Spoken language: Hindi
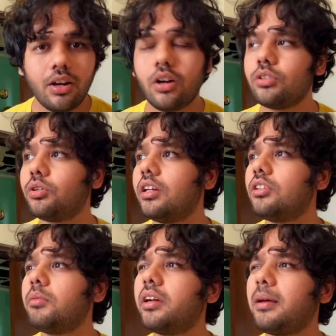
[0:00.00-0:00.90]
और थोड़े
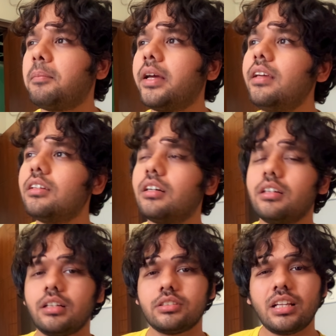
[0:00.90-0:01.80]
तो बोल रहे हैं भाई
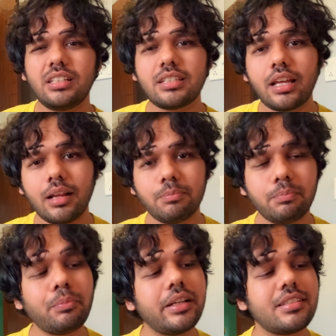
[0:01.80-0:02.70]
असल जैनब
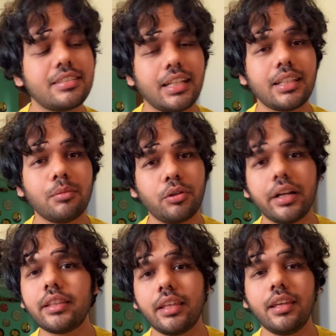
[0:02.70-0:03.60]
पैसे ज़्यादा बोल
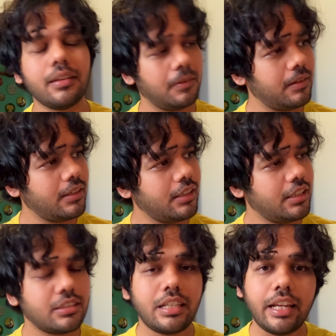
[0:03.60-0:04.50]
रही थी
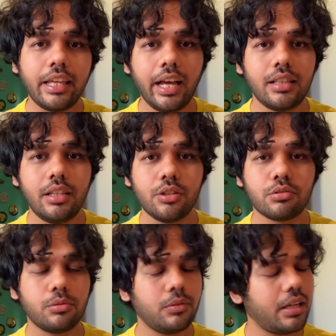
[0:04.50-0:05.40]
इसलिए निकाल दिया
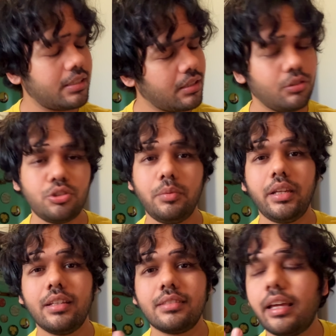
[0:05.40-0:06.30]
उसको ऐसा कुछ भी
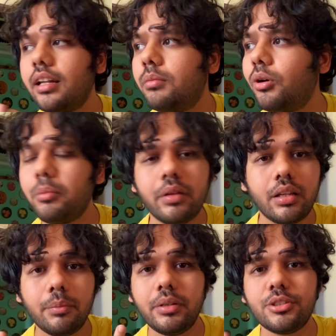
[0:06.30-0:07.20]
नहीं है जैनब और
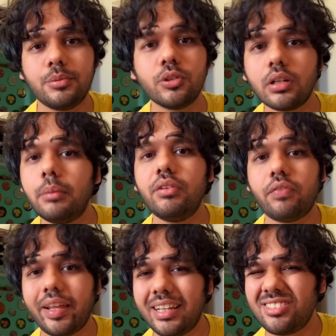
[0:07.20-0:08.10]
मेरे बीच में तो कभी
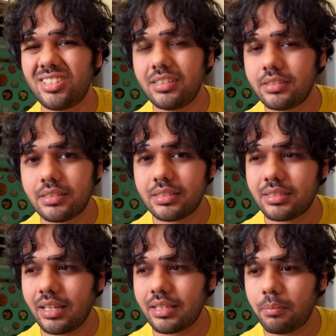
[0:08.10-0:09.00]
फाइनेंशियल
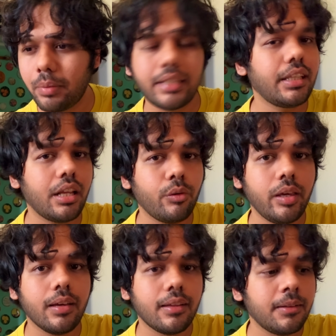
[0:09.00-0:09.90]
ऐसा बात ही नहीं
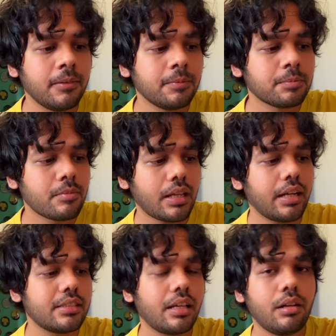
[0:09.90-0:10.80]
हुई
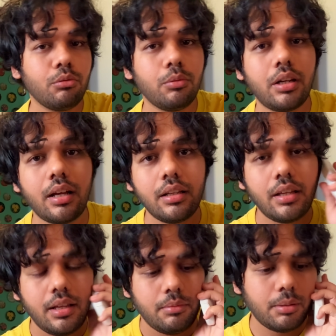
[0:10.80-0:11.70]
अगर जैनब को बोला
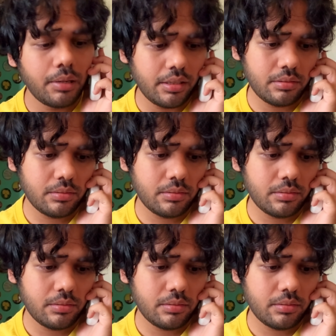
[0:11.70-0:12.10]
मामा